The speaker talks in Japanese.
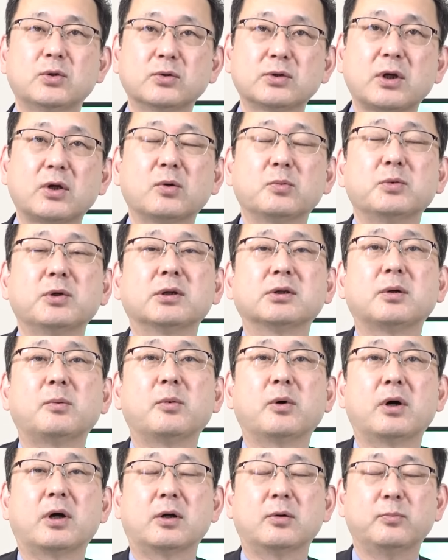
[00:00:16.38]
聴者の皆
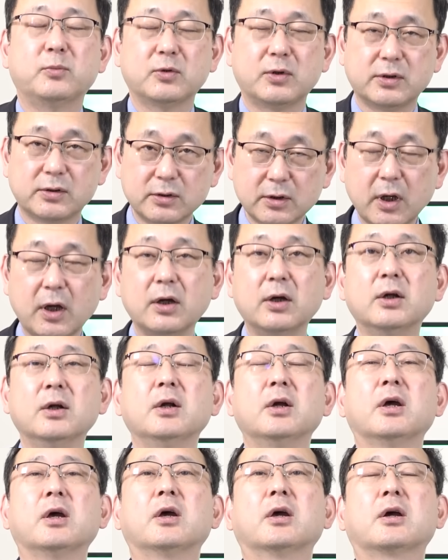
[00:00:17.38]
様からもですね、
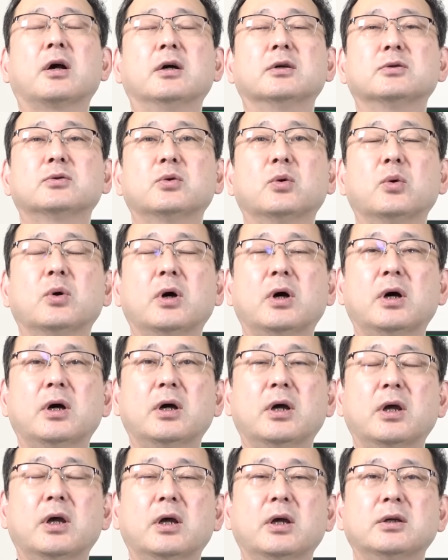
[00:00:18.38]
えー、感想
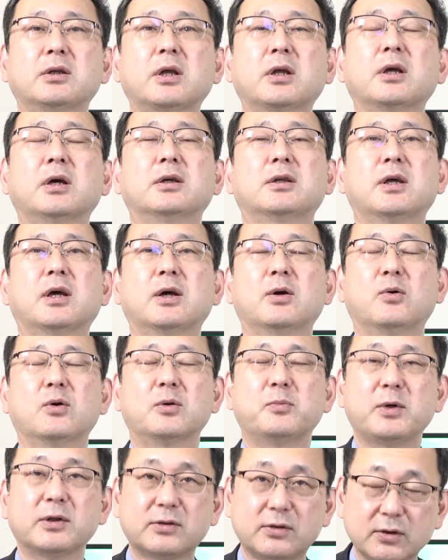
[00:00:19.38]
が、えー、いただいてお
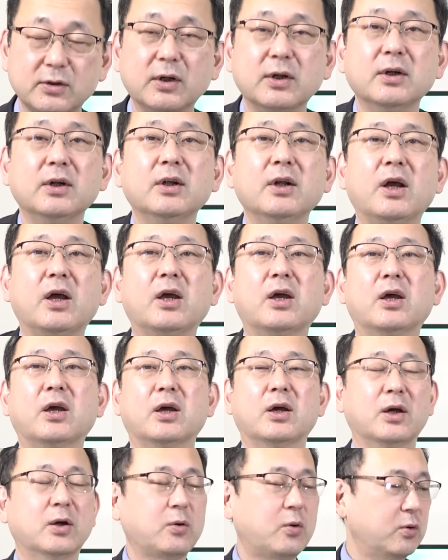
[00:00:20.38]
ります。
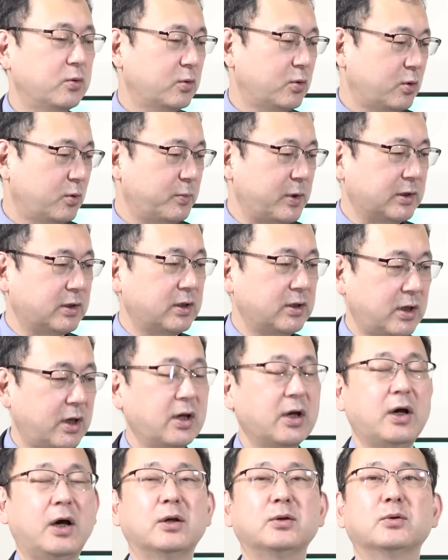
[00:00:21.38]
え今後またね、
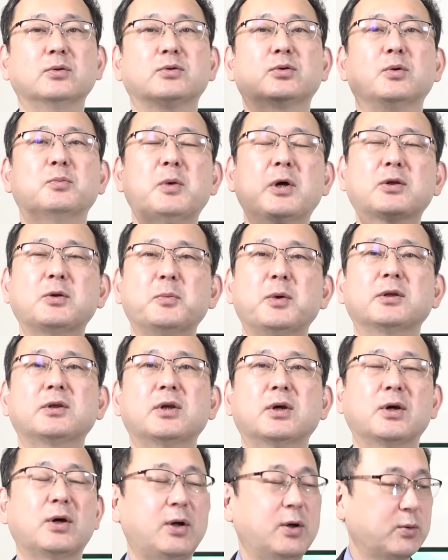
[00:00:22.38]
あの、そう、まとまっ
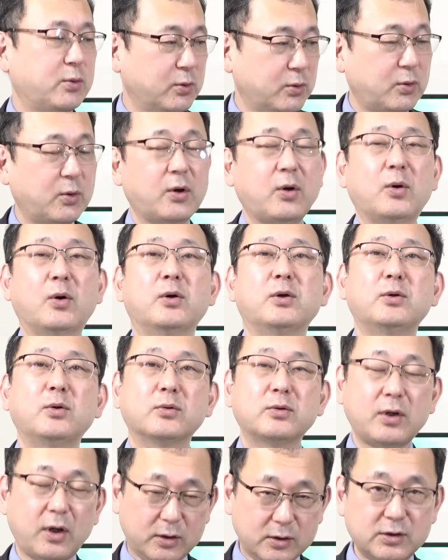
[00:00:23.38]
てからこの、いろ
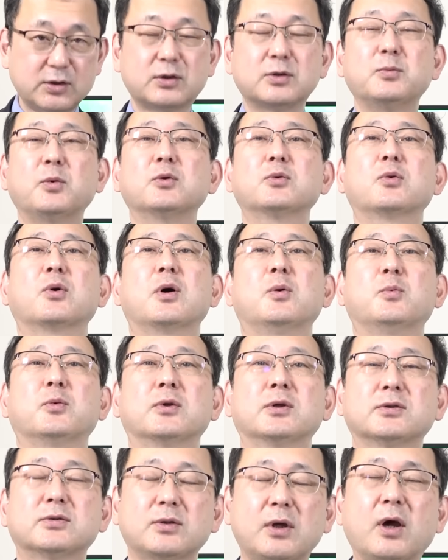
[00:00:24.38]
んな質問とかも
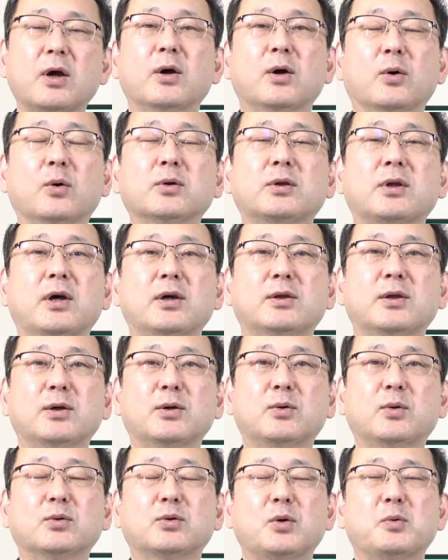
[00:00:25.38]
ですね、答えてい
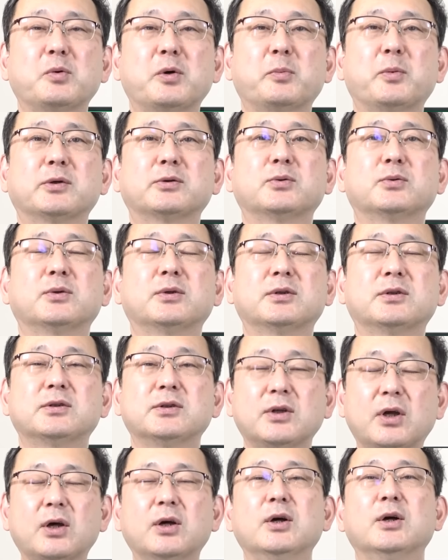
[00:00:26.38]
こうと思いますのでです
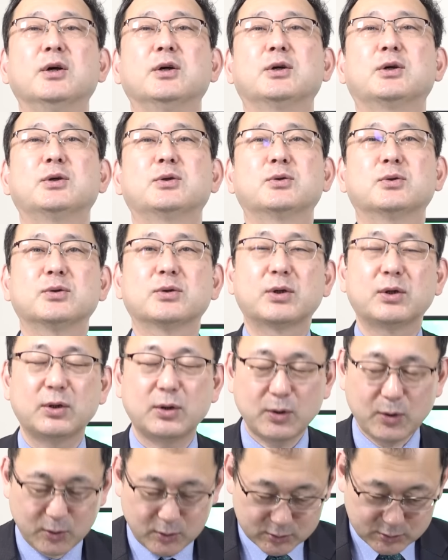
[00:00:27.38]
ね、引き続
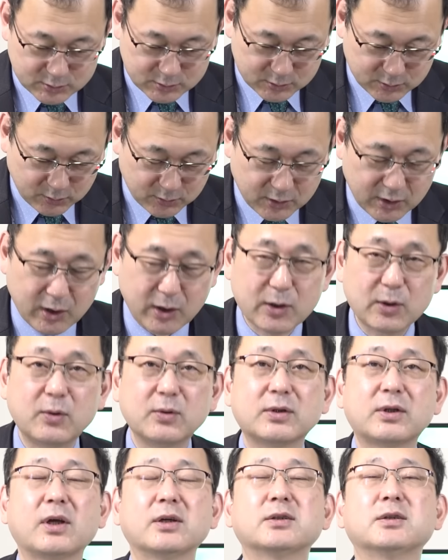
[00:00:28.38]
きよろしくお願い
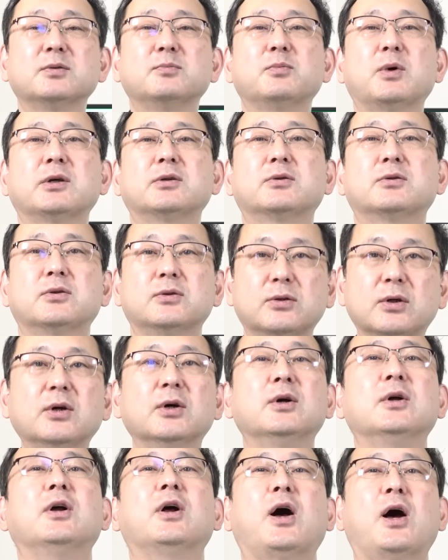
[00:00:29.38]
をいたします。
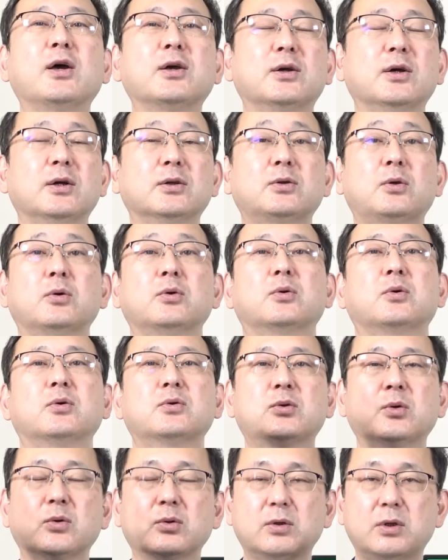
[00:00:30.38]
はい。というこ
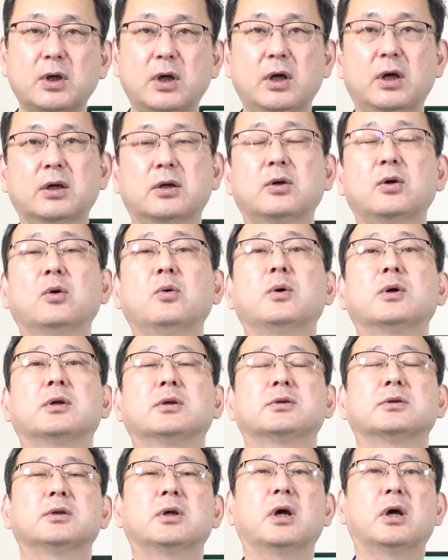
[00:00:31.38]
とで、今日は
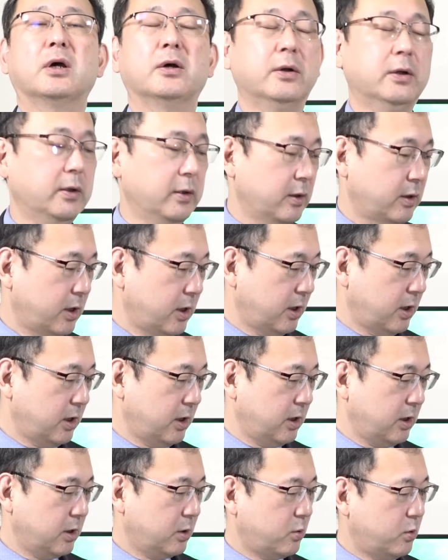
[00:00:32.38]
ですね、
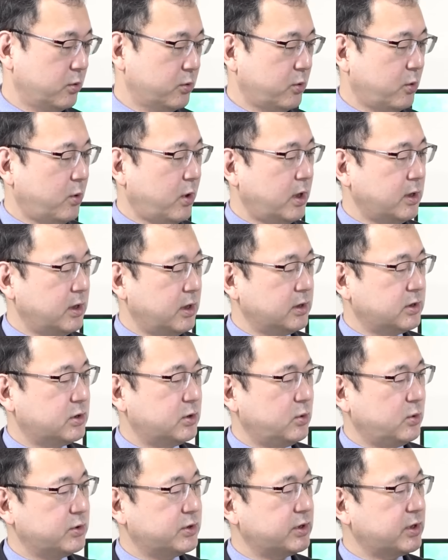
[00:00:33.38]
えー、このお話
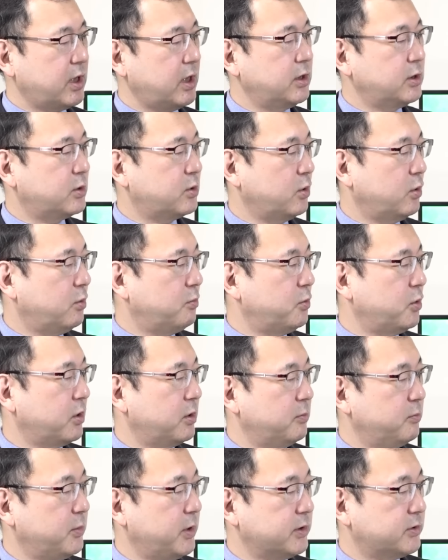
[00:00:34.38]
をしたいと思
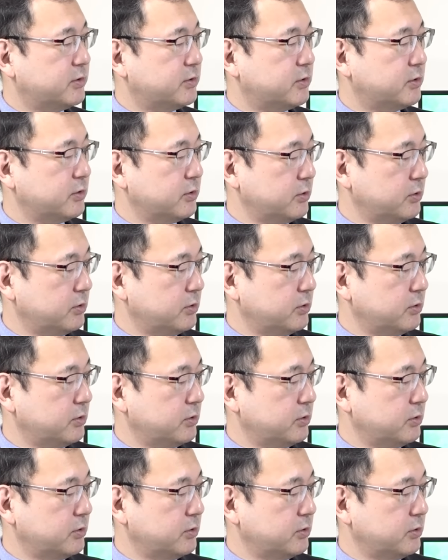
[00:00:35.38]
います。